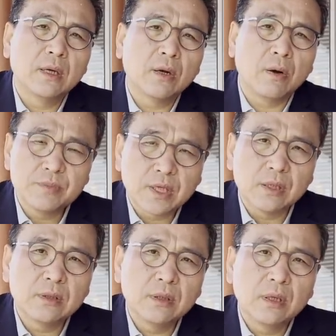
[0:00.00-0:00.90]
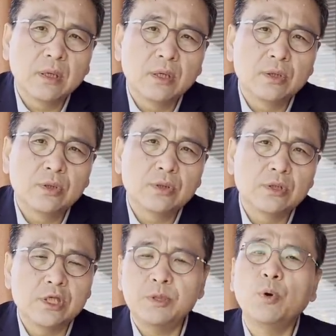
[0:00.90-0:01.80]
검찰은
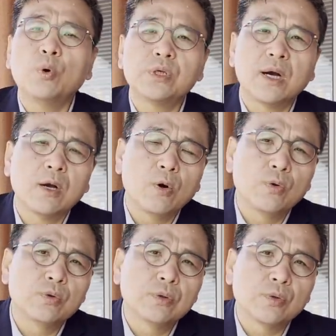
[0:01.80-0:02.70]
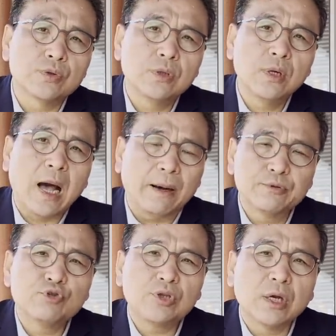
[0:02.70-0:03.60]
칠십여 곳에 가까운 곳을
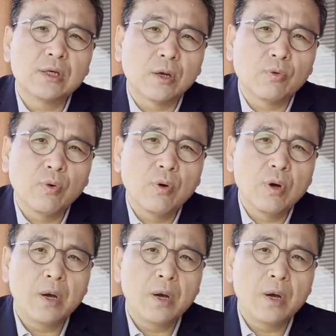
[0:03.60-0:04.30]
압수수색을 했고